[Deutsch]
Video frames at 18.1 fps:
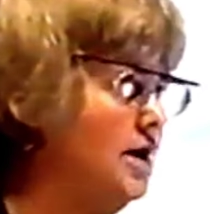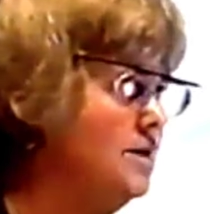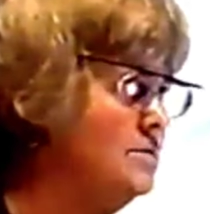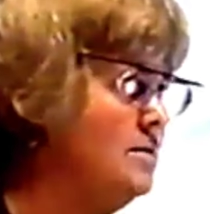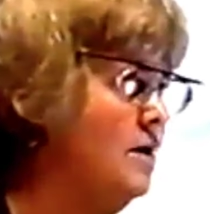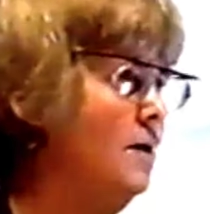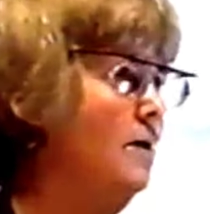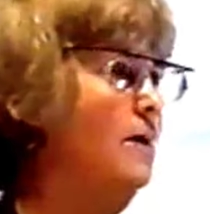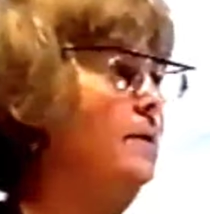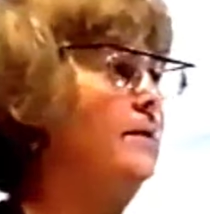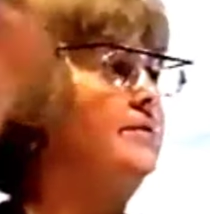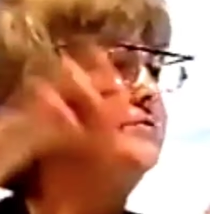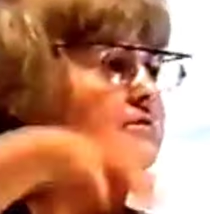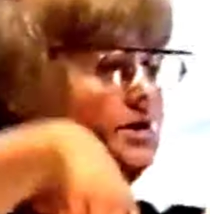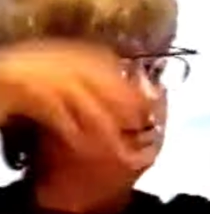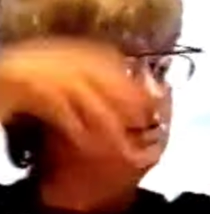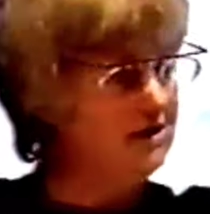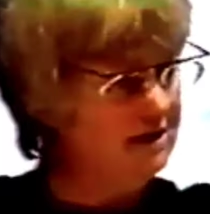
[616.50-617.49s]
dann,
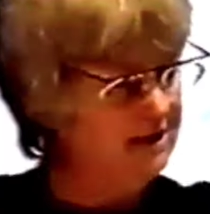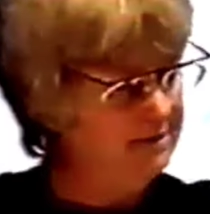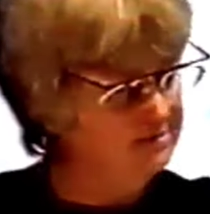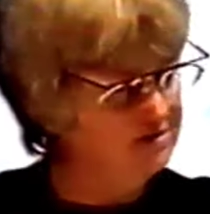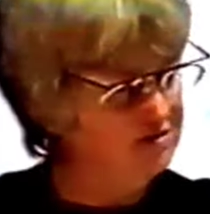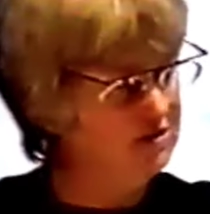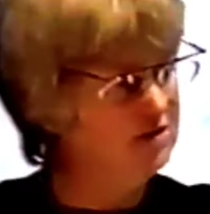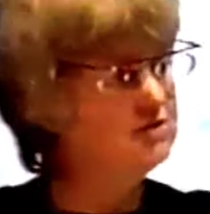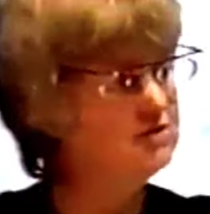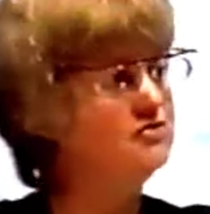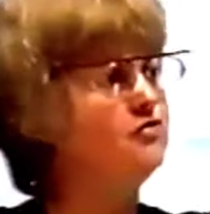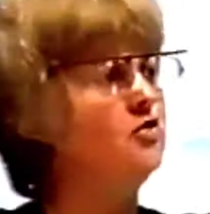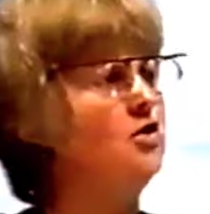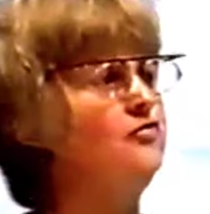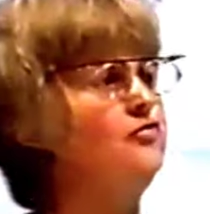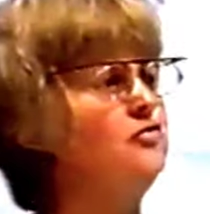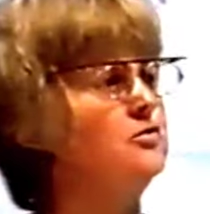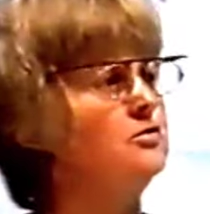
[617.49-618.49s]
dann erleben Sie diese
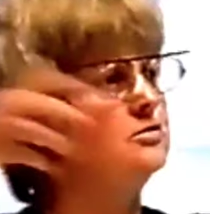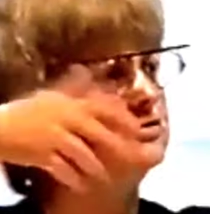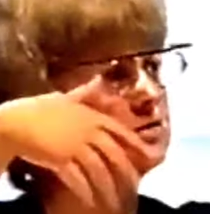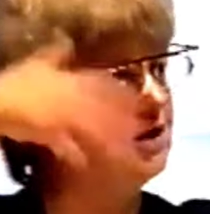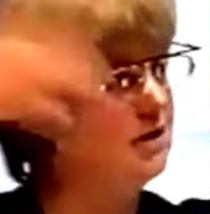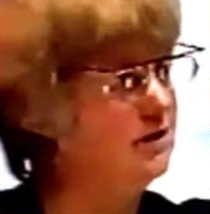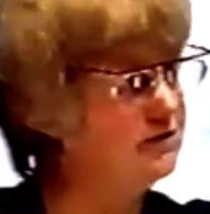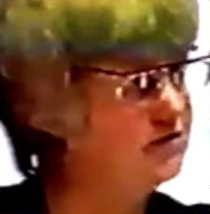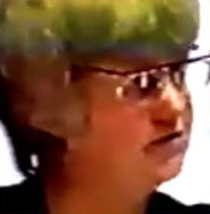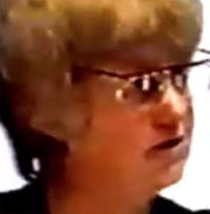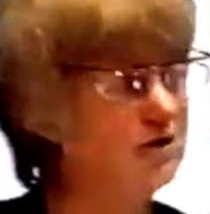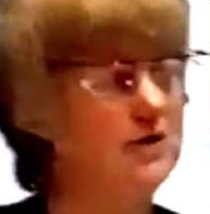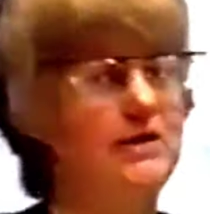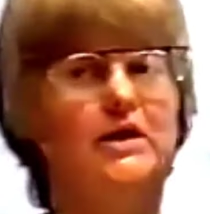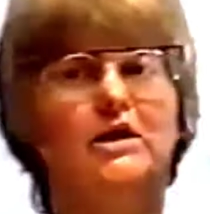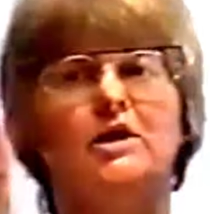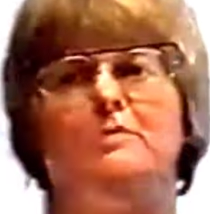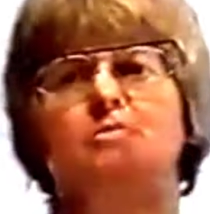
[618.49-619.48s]
Vorführung, dauert circa
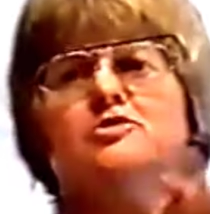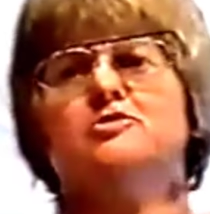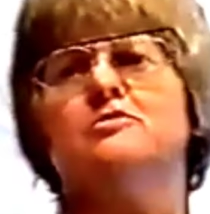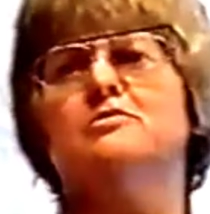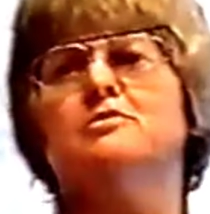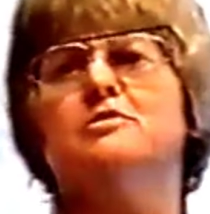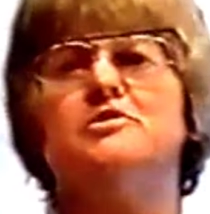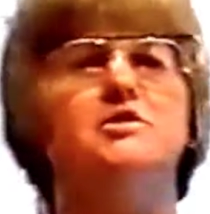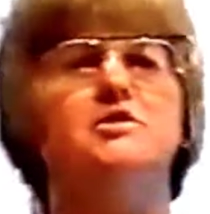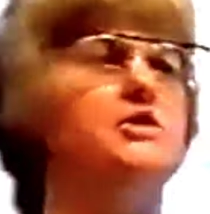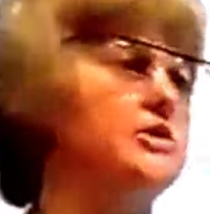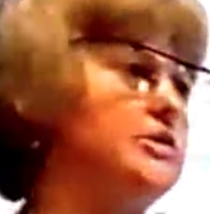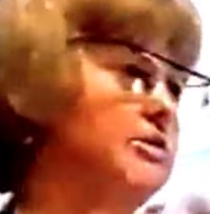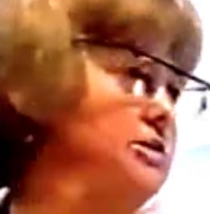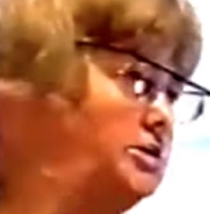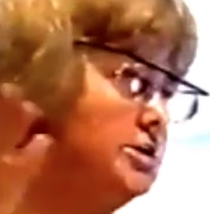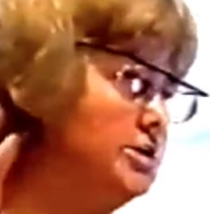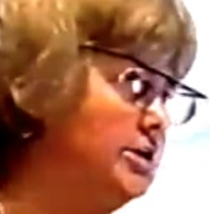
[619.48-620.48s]
eine halbe Stunde, Sie
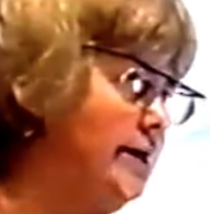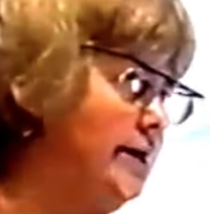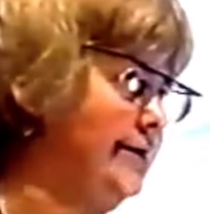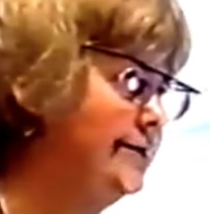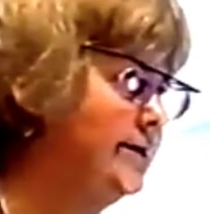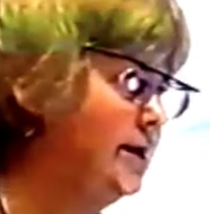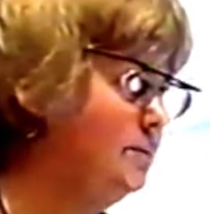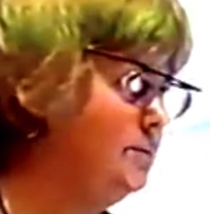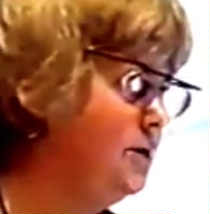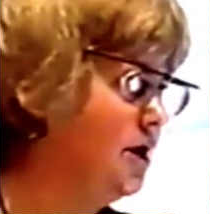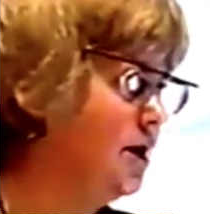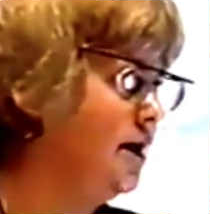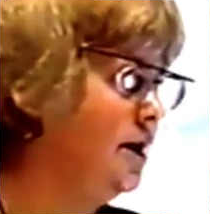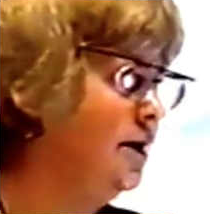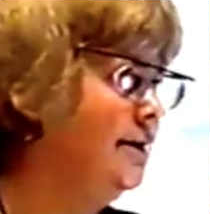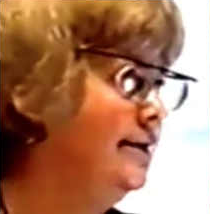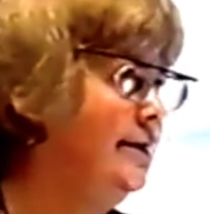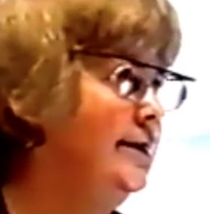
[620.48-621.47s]
kriegen Ihre kleine
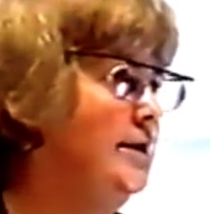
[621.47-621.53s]
Kamera,